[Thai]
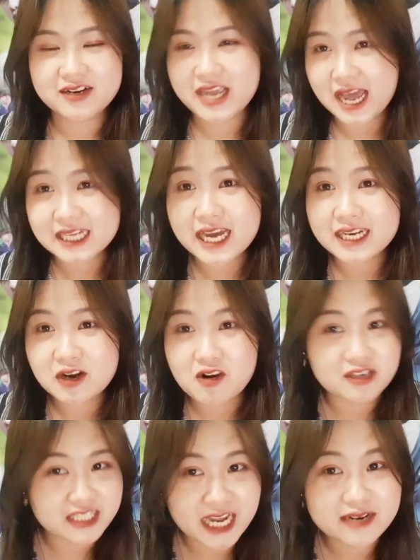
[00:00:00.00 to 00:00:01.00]
รีแอคชั่นข
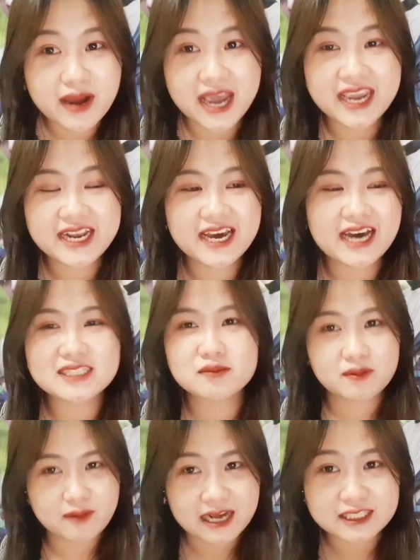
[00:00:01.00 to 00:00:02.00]
องฉันไหมนะคะสำ
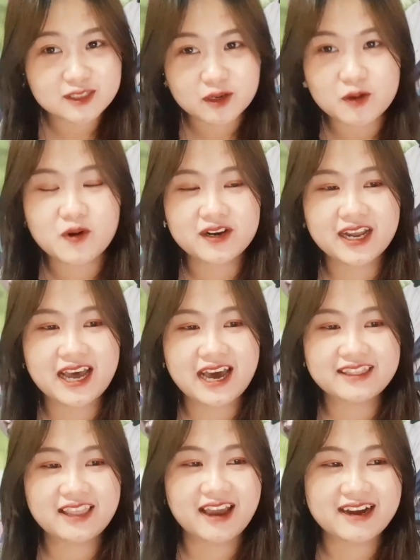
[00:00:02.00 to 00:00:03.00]
หรับอัสโตรนะ
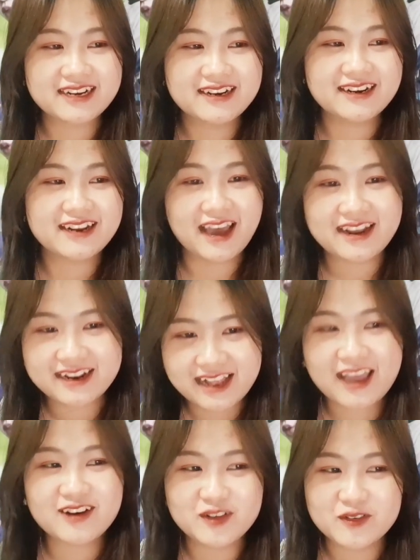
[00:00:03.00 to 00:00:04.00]
คะแต่คือท่านแก
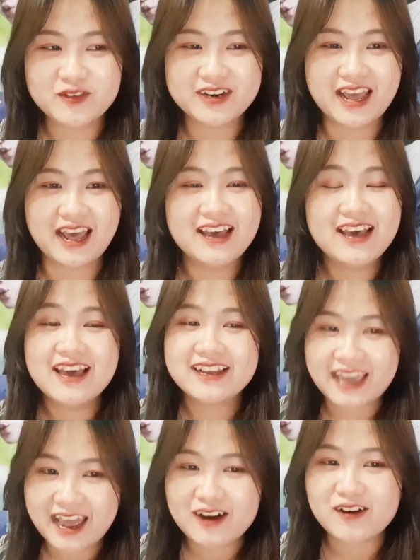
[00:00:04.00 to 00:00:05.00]
ดูเนี่ย
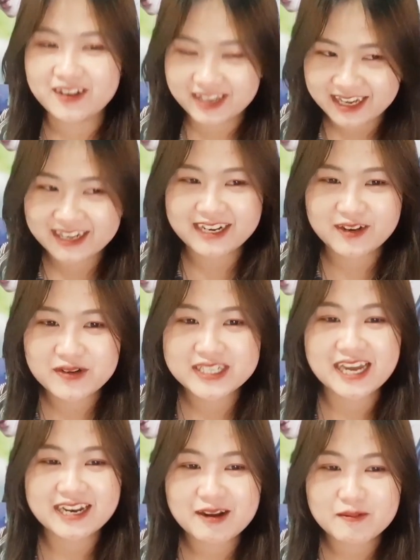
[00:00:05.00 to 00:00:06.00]
แกคงคิดนะว่า
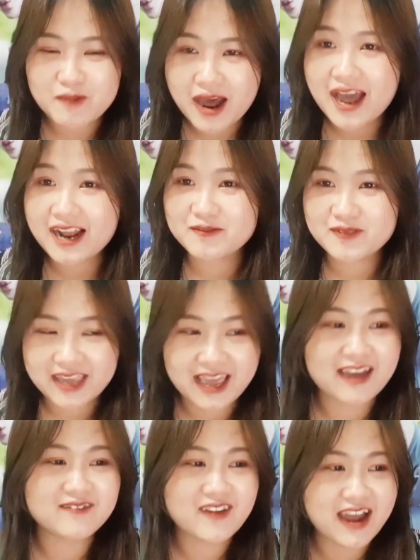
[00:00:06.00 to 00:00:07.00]
ฉันนะบ้ากับแก
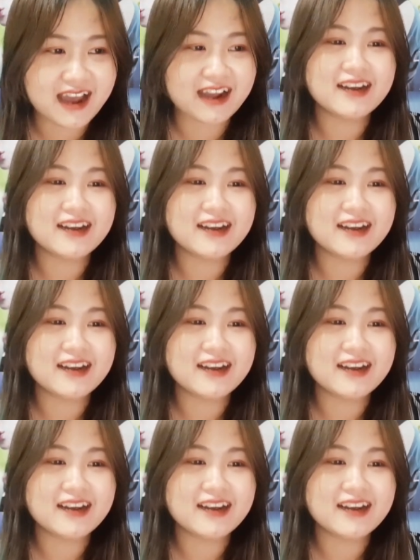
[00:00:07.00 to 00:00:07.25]
ว่า